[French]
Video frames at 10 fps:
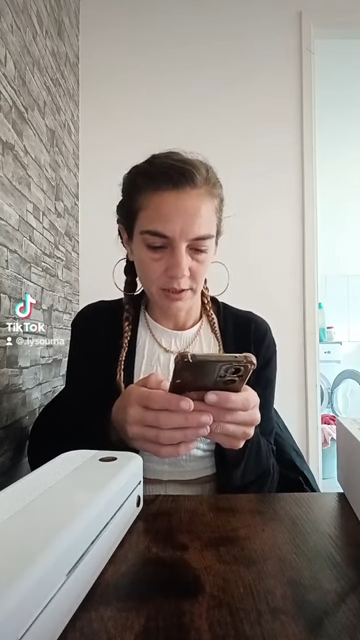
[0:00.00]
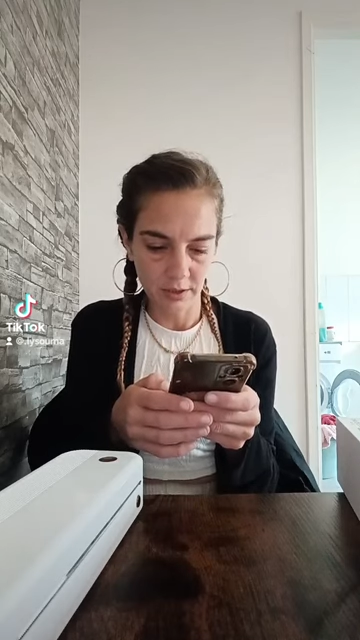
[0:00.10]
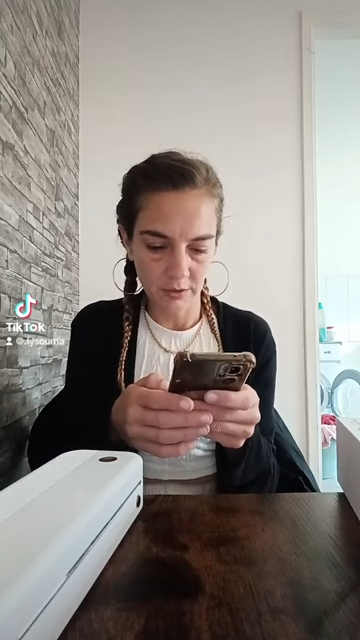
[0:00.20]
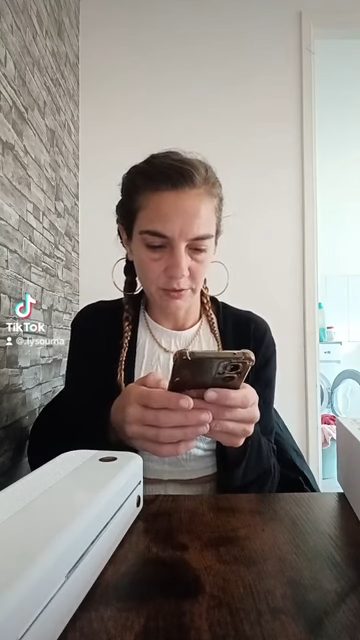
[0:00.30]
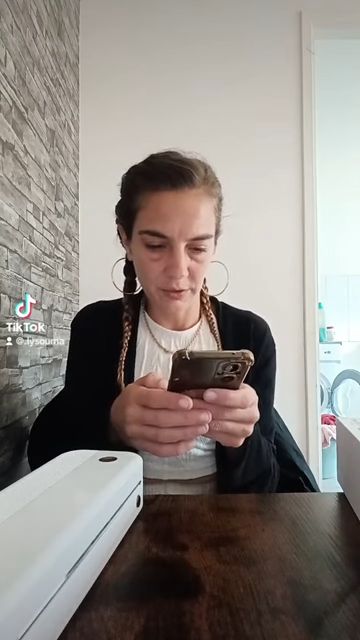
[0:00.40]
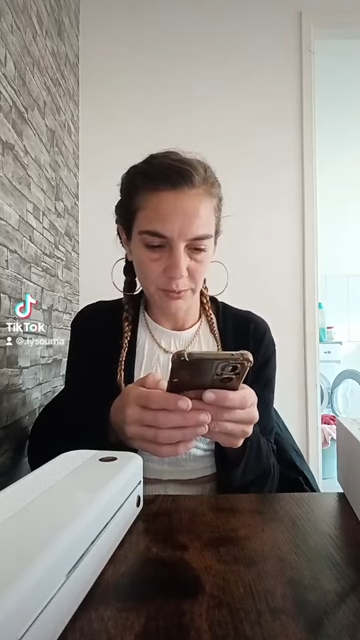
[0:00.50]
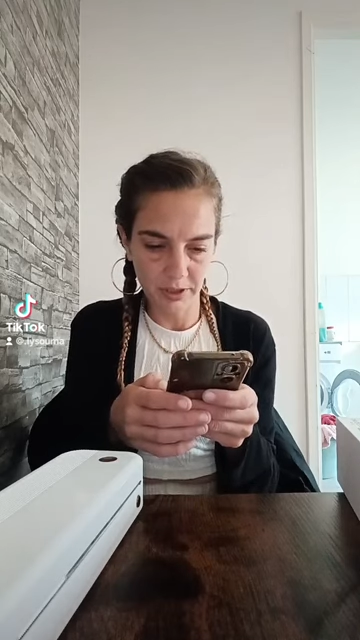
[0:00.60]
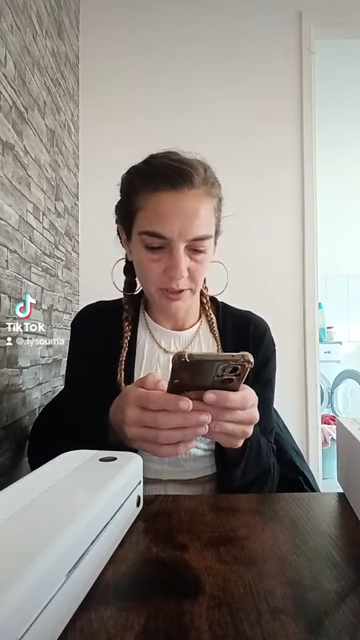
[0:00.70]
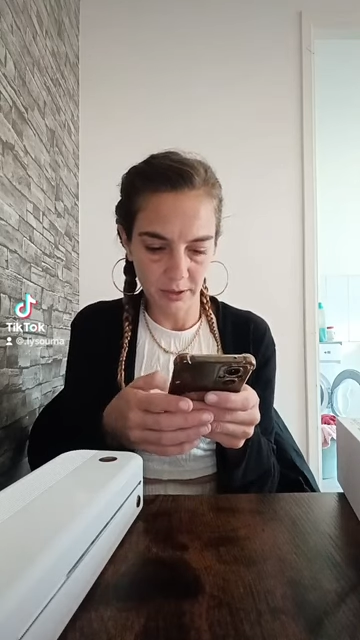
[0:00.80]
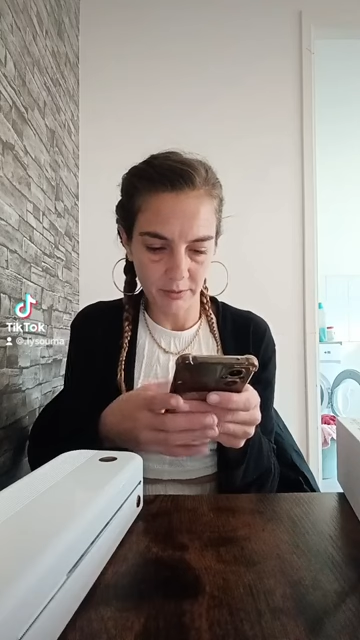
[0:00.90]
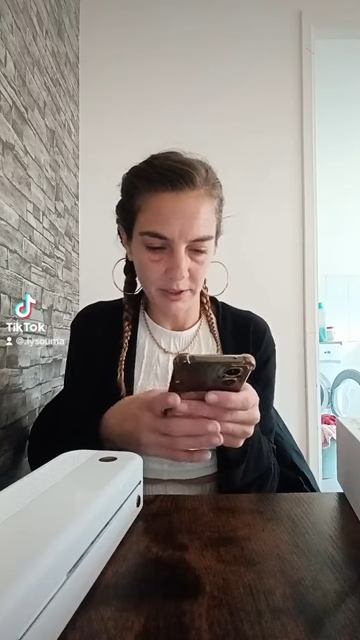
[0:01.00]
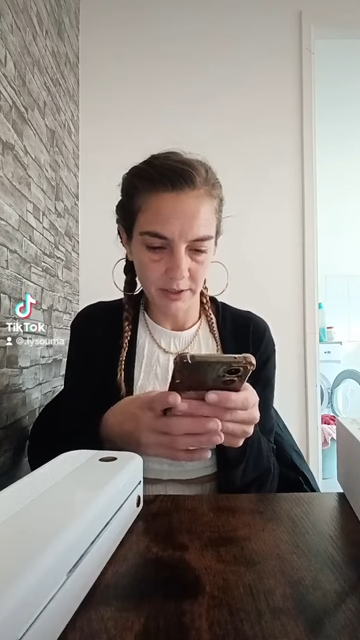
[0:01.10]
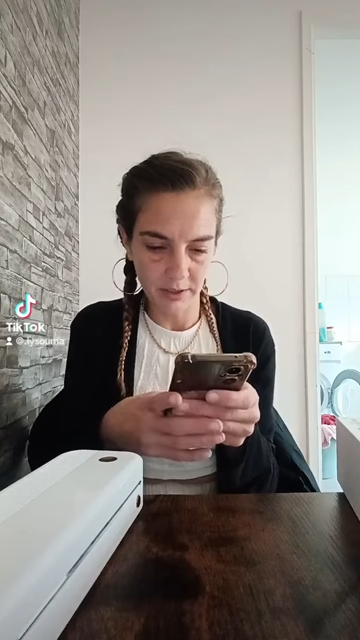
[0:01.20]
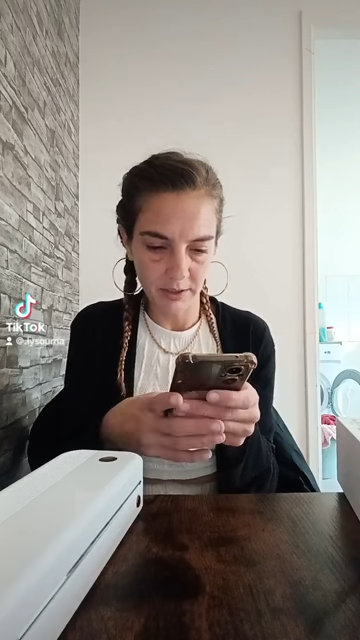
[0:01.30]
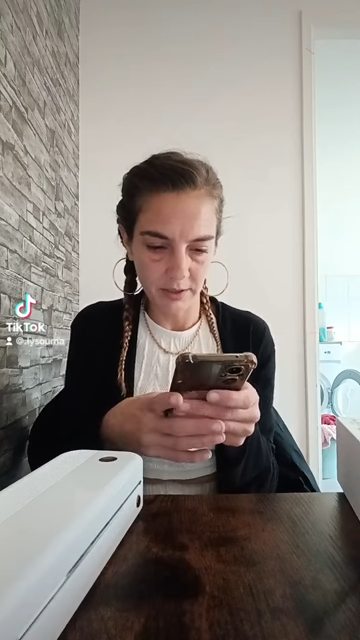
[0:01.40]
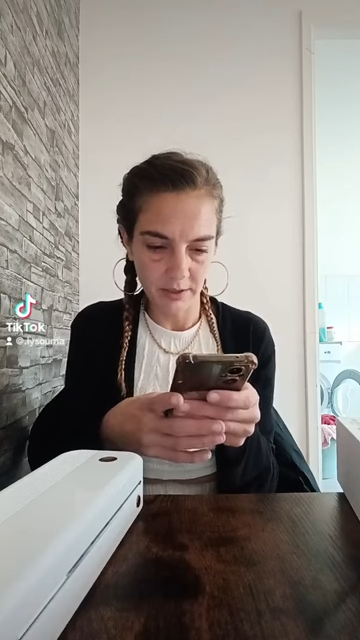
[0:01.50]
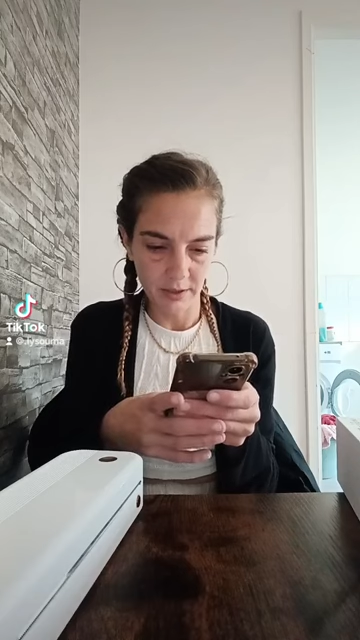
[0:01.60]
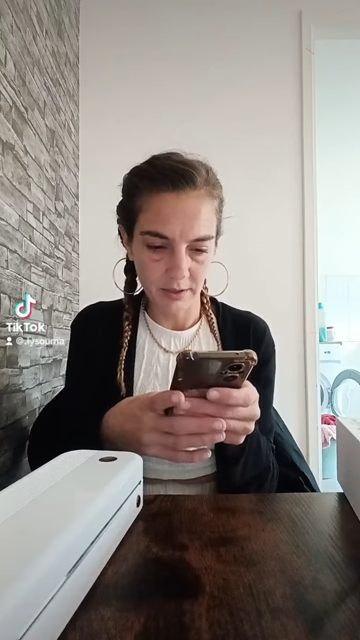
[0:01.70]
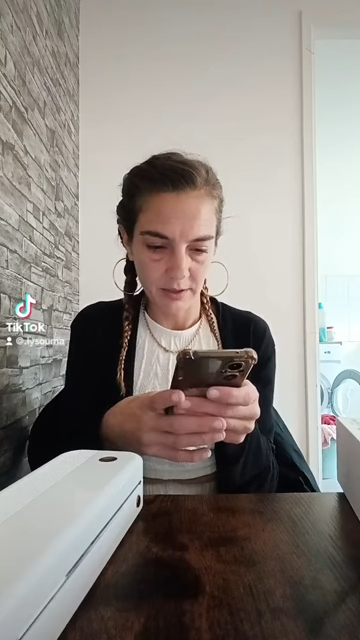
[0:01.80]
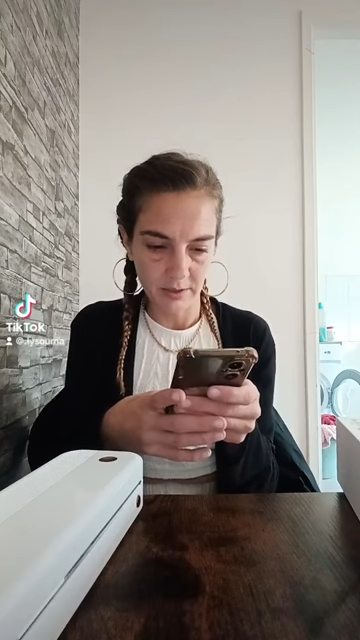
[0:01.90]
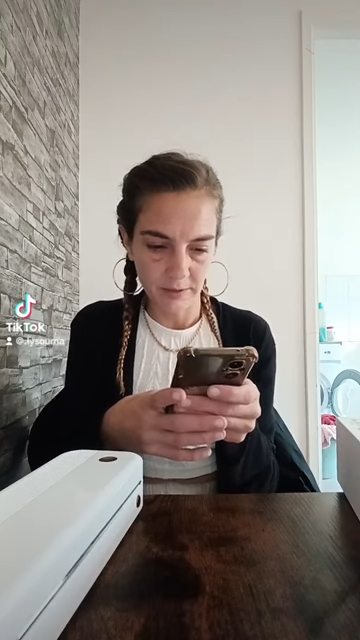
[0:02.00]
Tu veux Spider-Man ah,